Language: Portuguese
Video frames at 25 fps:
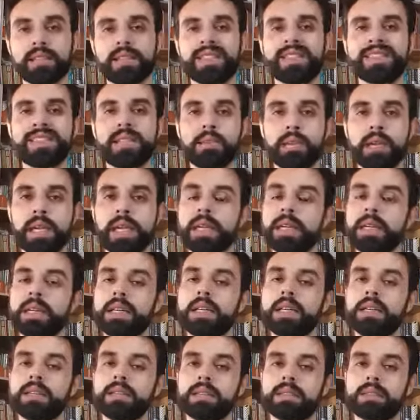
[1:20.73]
as
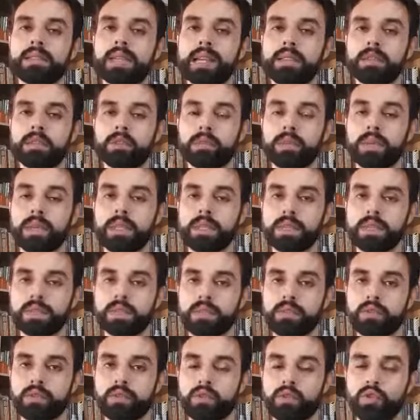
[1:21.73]
semelhanças lá dos
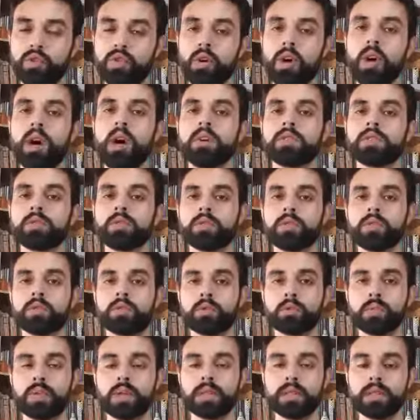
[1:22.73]
planetas rochosos e
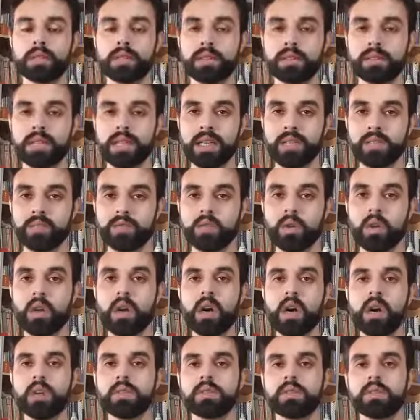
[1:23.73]
dos planetas
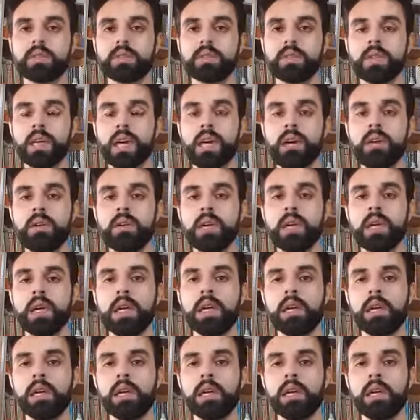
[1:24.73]
gasosos e tal.